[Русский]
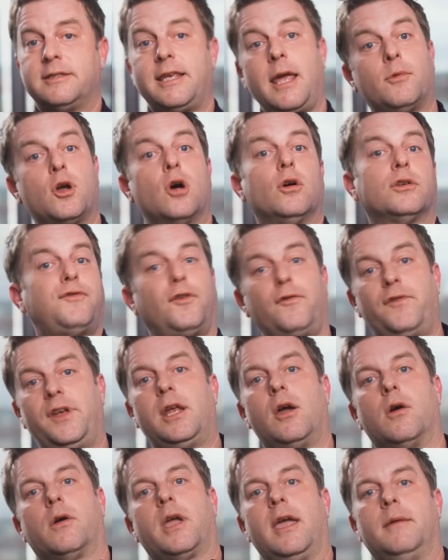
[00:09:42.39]
То же самое
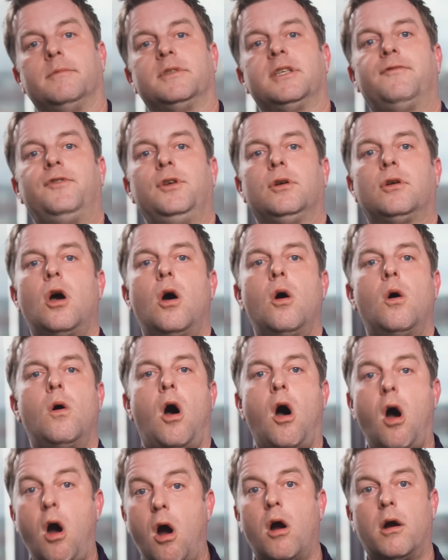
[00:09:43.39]
касается видеоигр.
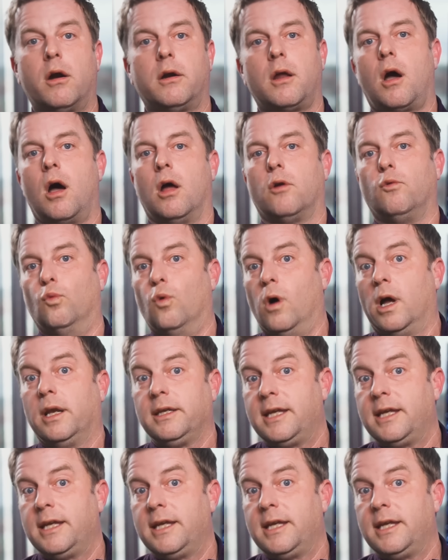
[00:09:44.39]
Если вы будете